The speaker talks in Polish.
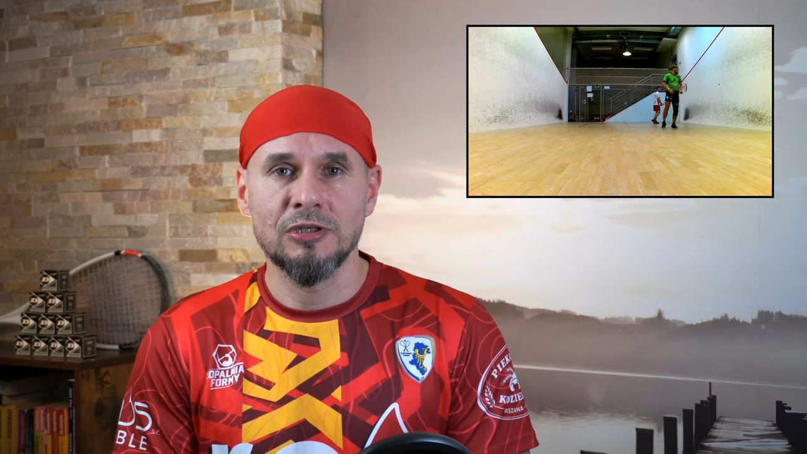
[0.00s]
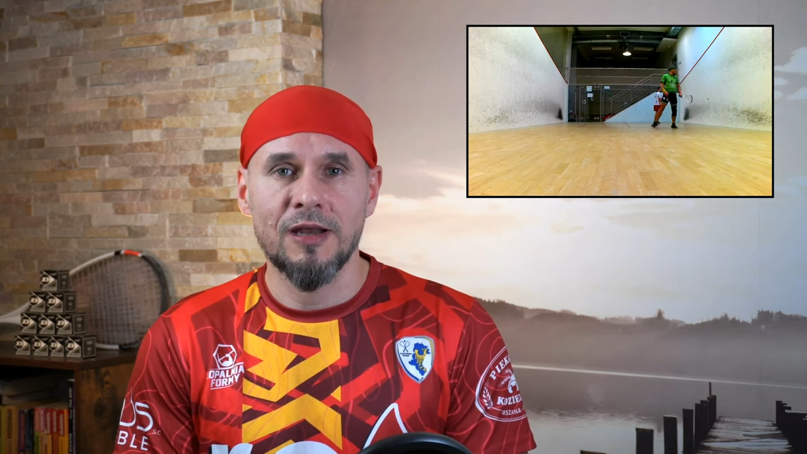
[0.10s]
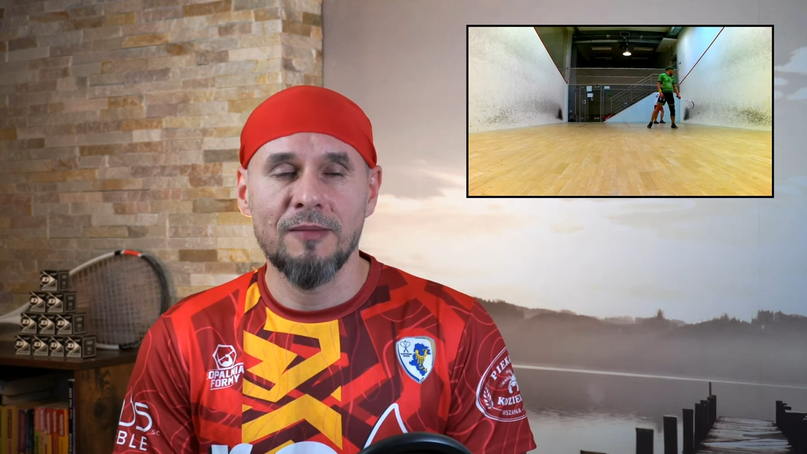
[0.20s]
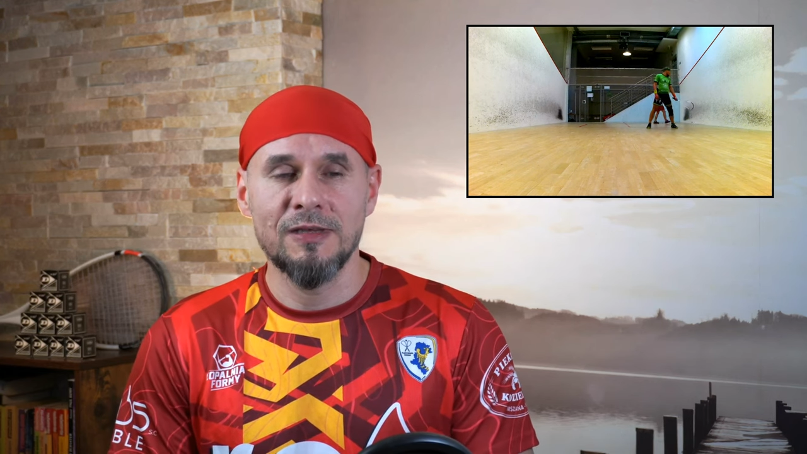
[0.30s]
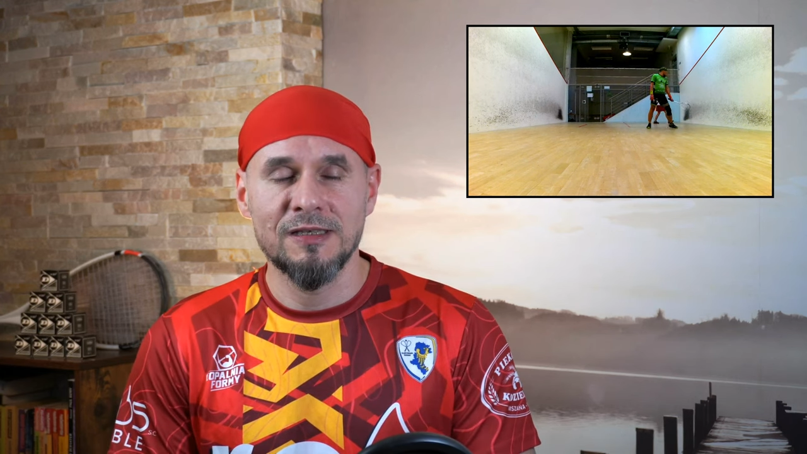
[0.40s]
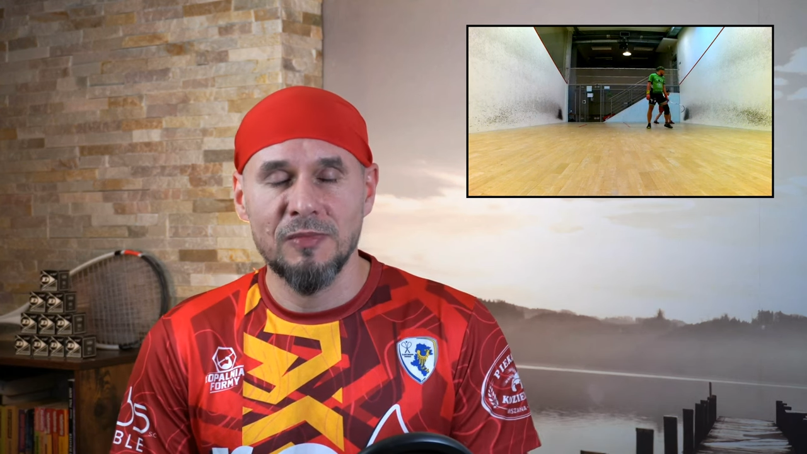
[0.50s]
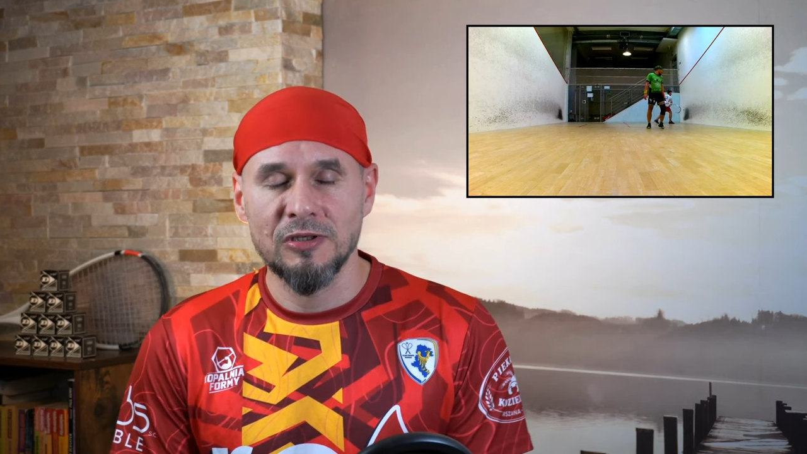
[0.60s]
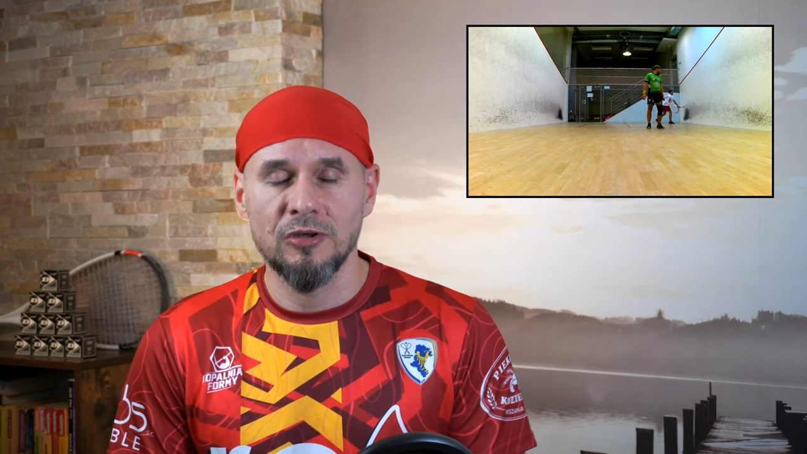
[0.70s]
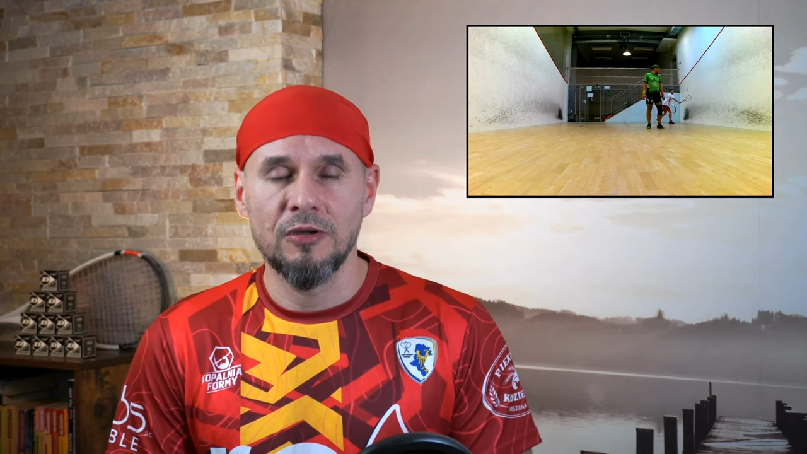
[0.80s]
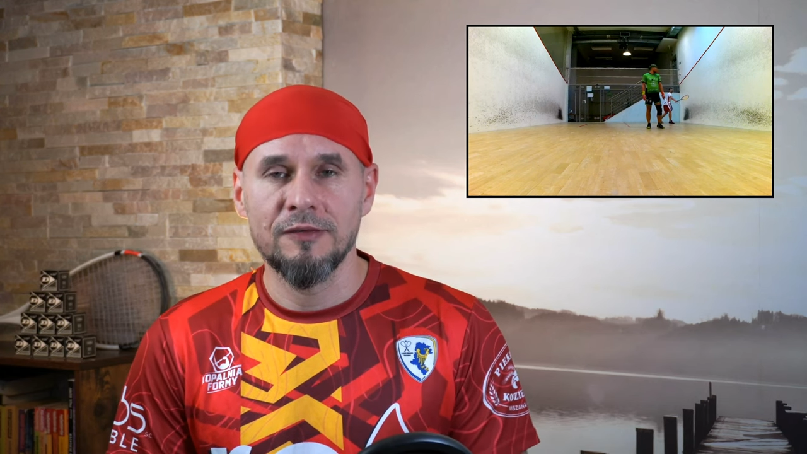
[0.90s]
że ramię jest
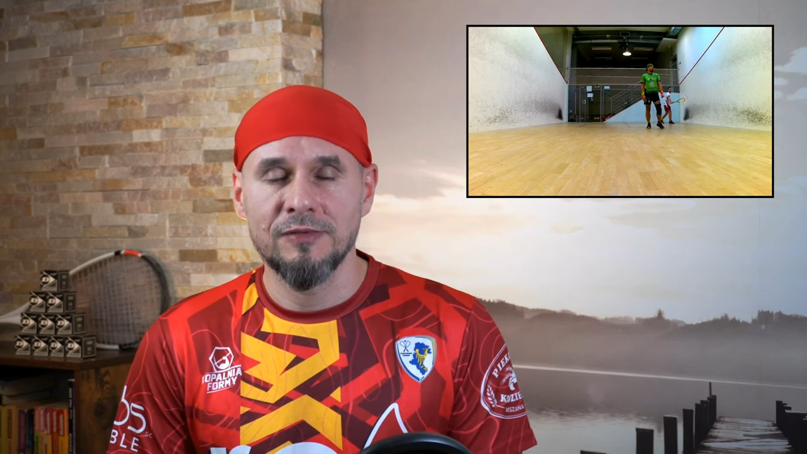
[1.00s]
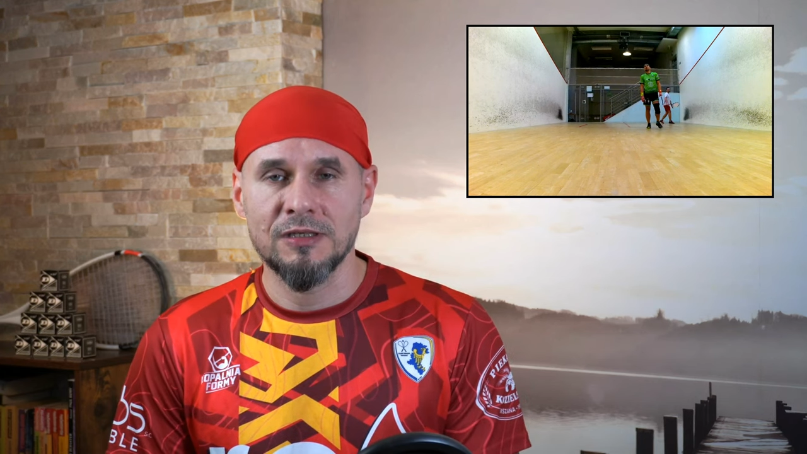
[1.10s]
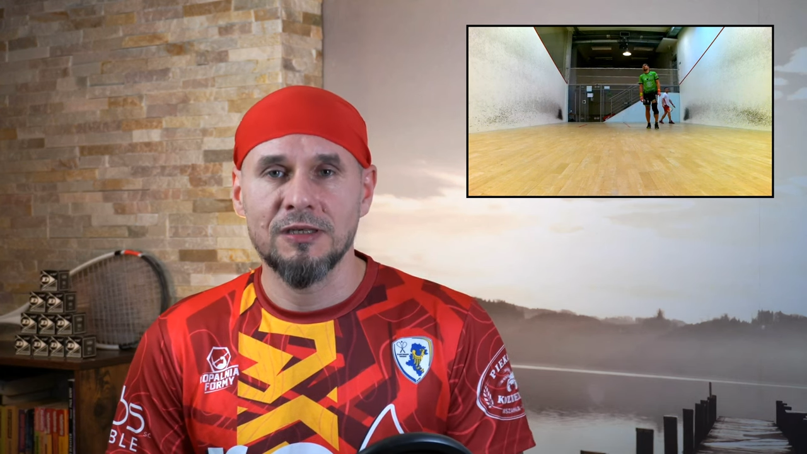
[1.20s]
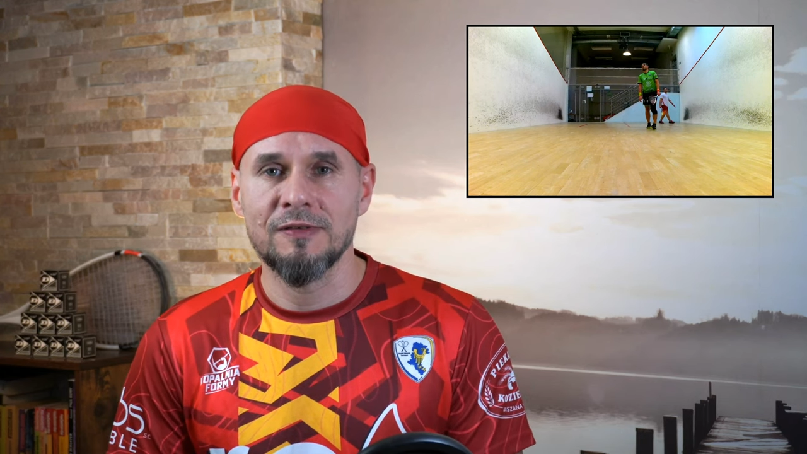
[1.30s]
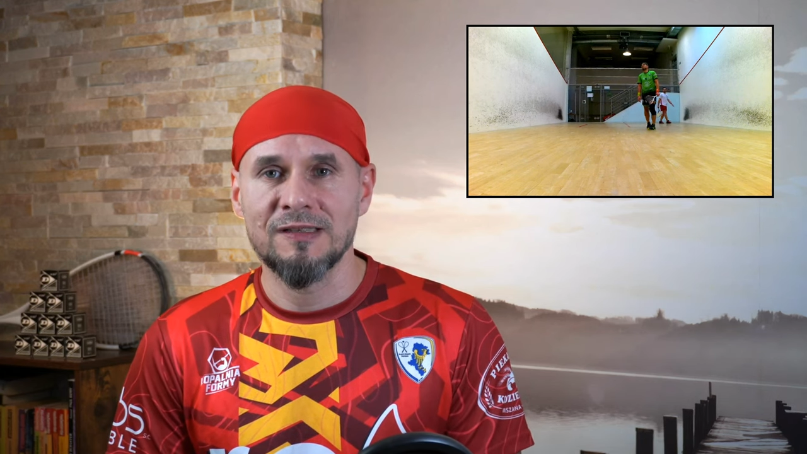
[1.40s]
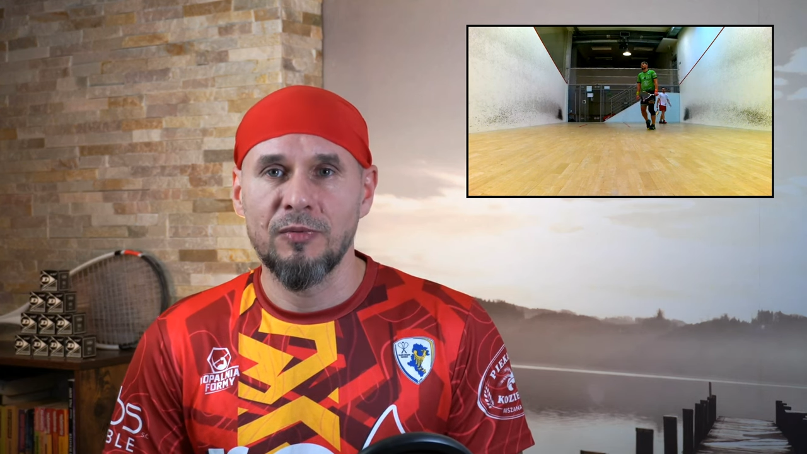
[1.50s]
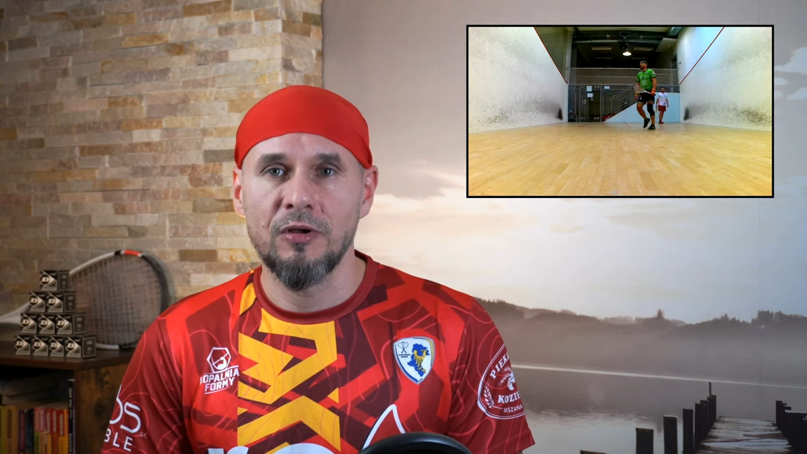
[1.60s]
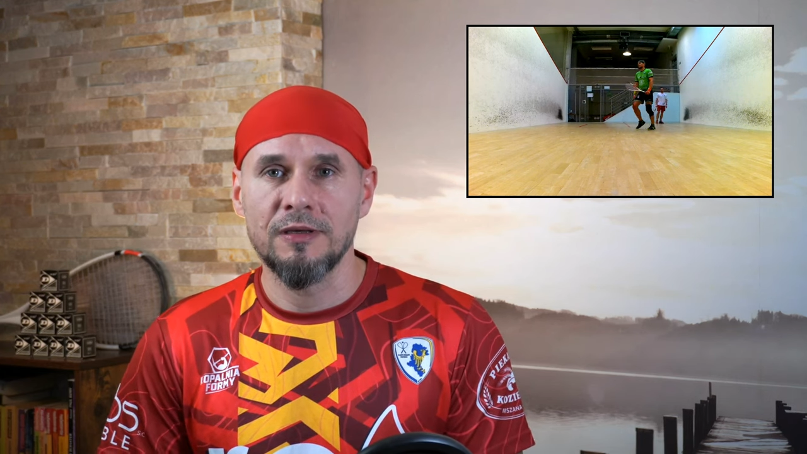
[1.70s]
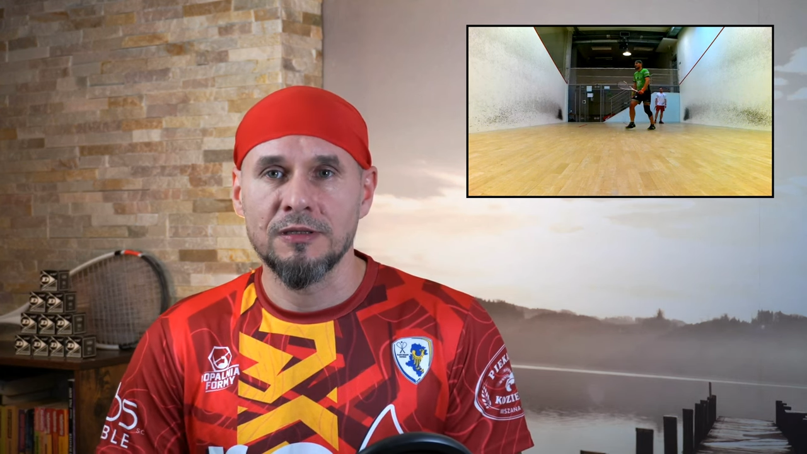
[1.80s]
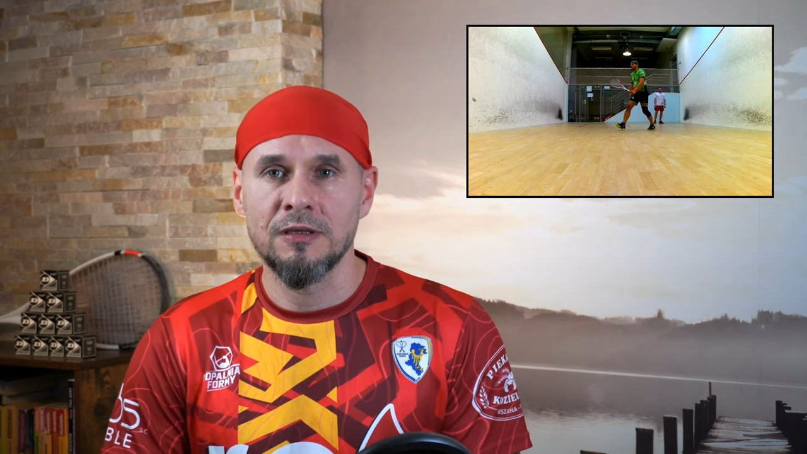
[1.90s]
zmęczone, zaczyna was
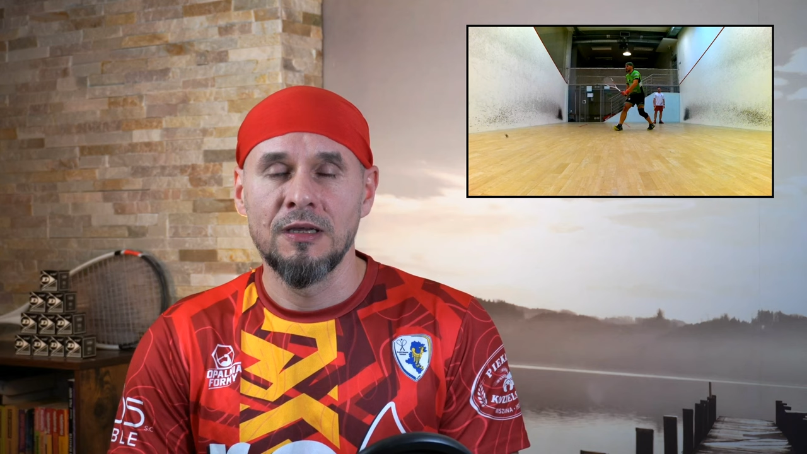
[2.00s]
boleć,